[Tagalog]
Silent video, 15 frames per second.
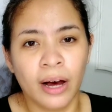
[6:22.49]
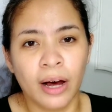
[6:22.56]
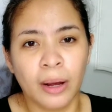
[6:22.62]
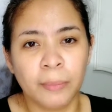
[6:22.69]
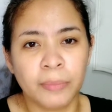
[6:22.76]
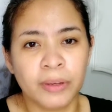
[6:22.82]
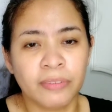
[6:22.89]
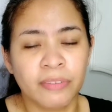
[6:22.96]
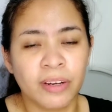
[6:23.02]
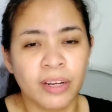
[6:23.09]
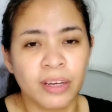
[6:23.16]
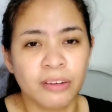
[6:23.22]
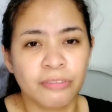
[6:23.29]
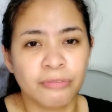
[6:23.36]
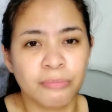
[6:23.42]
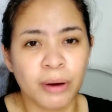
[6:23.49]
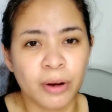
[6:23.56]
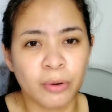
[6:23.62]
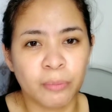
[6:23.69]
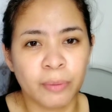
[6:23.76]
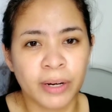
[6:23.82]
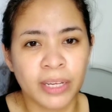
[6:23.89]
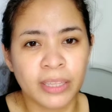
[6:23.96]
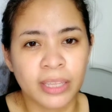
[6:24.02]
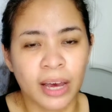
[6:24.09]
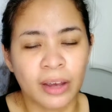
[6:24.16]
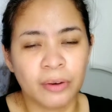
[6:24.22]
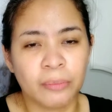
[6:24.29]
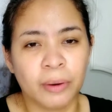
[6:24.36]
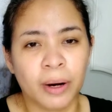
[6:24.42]
um, even if meron pa rin
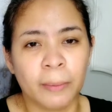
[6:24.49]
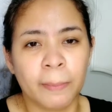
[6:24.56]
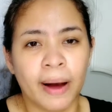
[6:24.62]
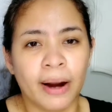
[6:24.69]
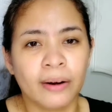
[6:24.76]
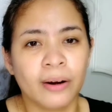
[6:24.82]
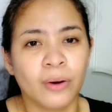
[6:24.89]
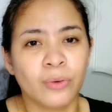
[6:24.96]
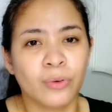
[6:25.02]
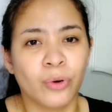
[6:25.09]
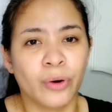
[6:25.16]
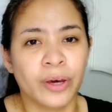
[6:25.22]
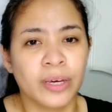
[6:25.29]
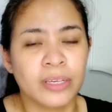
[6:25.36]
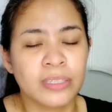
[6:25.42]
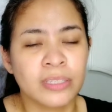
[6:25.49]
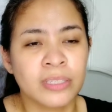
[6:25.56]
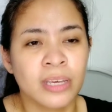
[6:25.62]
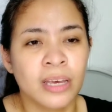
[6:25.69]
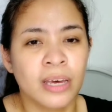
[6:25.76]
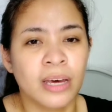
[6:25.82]
tayo mga background noise.